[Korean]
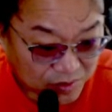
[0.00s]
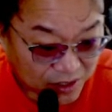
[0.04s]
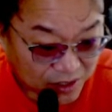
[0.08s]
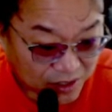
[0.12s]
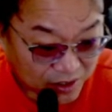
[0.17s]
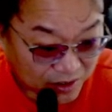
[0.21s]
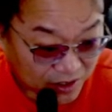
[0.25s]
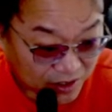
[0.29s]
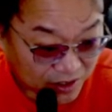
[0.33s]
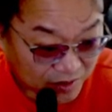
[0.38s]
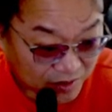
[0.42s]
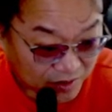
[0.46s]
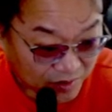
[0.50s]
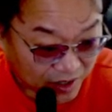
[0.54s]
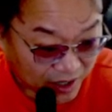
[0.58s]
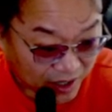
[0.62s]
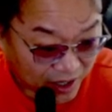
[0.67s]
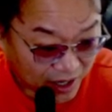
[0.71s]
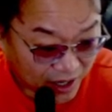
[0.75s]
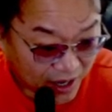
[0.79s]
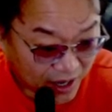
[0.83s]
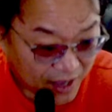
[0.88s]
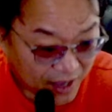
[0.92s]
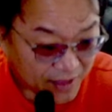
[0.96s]
연기금이
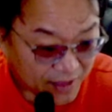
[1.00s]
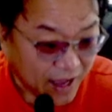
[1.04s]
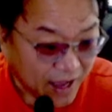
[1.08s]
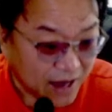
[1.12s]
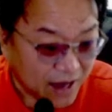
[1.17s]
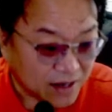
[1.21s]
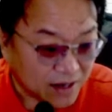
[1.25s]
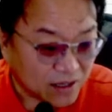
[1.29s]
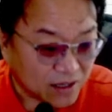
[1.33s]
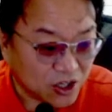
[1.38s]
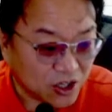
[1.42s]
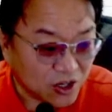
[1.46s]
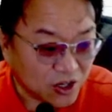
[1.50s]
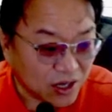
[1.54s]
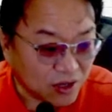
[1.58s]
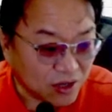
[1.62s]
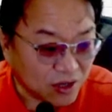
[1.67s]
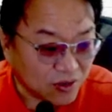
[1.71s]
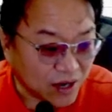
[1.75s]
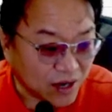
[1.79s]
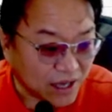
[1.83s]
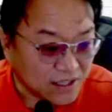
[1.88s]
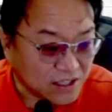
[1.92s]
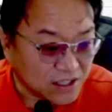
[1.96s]
다른 기관도
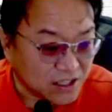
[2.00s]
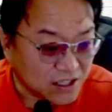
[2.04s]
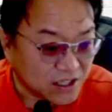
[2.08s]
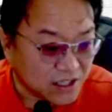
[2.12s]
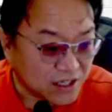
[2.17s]
같이